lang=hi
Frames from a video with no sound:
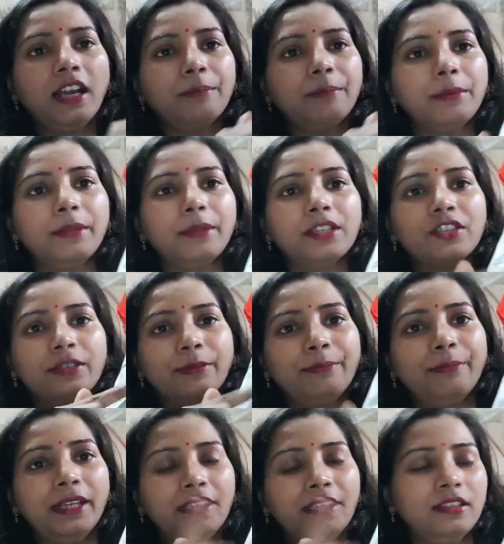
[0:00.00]
और यहाँ पे मेरा
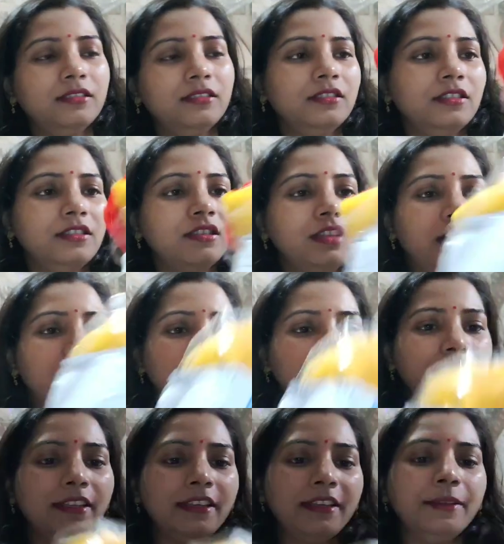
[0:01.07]
शिपमेंट
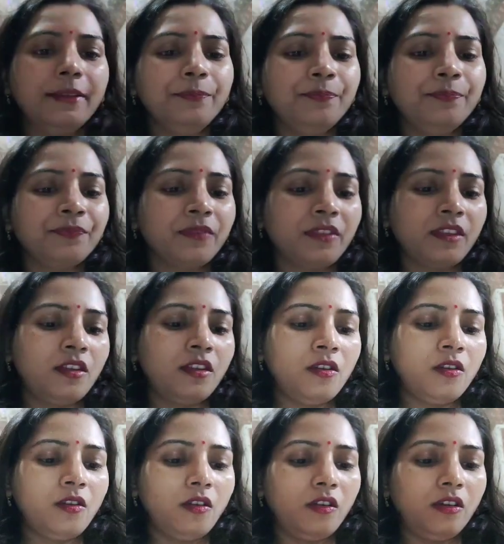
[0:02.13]
चार्जेस की थी
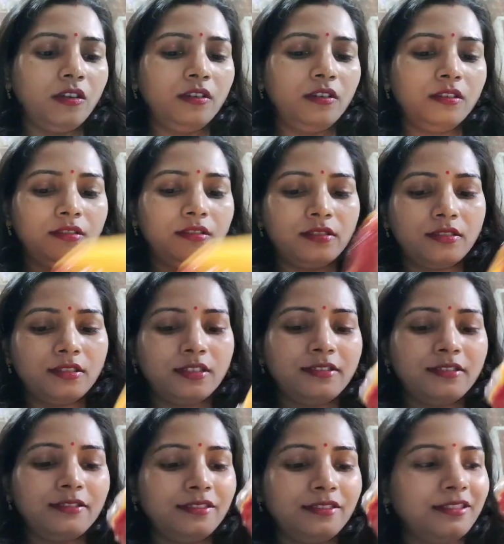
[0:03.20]
और
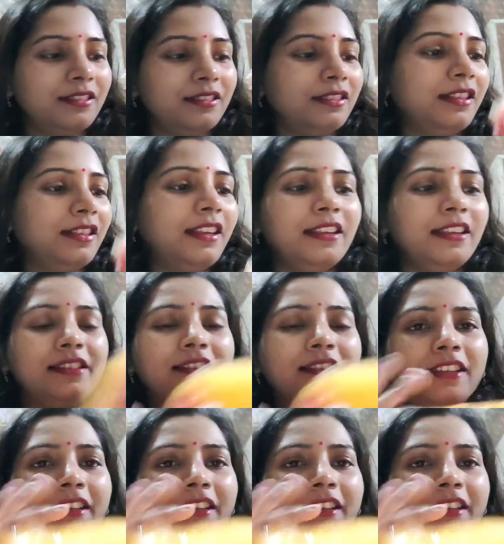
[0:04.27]
ये